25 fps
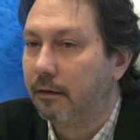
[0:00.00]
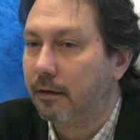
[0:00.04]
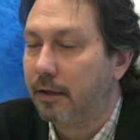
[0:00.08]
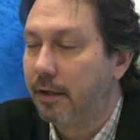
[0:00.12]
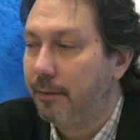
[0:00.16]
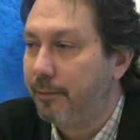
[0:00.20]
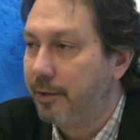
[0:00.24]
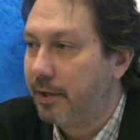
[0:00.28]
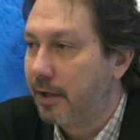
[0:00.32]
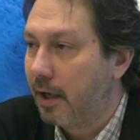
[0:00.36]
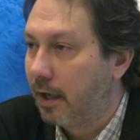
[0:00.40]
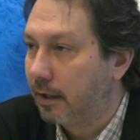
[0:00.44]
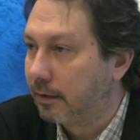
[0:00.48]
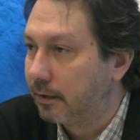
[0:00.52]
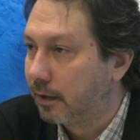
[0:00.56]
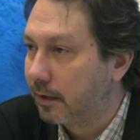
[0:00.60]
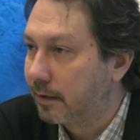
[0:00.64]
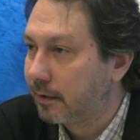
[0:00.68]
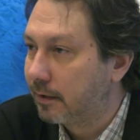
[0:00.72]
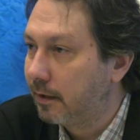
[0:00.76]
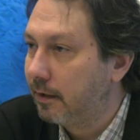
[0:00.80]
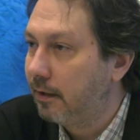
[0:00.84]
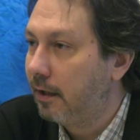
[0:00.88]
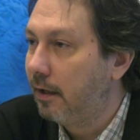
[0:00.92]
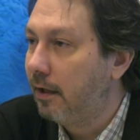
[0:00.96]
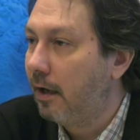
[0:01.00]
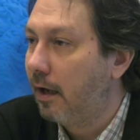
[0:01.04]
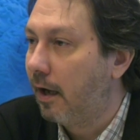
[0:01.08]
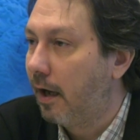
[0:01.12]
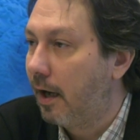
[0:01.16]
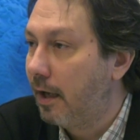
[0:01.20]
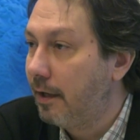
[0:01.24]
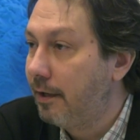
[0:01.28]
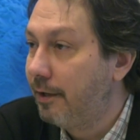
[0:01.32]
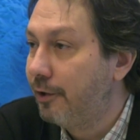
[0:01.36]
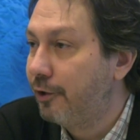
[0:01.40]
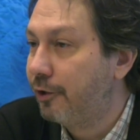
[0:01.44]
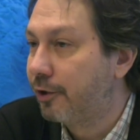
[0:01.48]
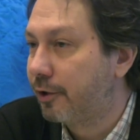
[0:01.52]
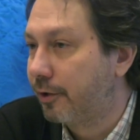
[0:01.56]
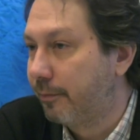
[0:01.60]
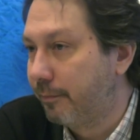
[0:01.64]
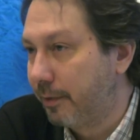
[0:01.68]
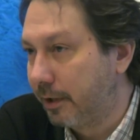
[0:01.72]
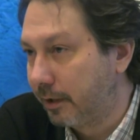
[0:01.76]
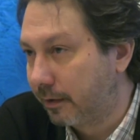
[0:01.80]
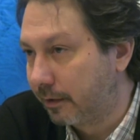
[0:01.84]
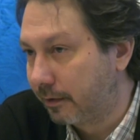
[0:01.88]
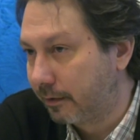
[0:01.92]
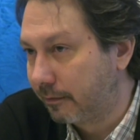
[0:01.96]
имени Андерсена Анни
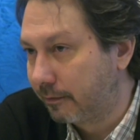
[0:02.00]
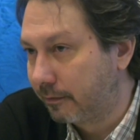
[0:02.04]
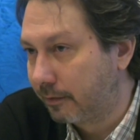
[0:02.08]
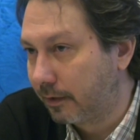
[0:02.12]
Шмидт,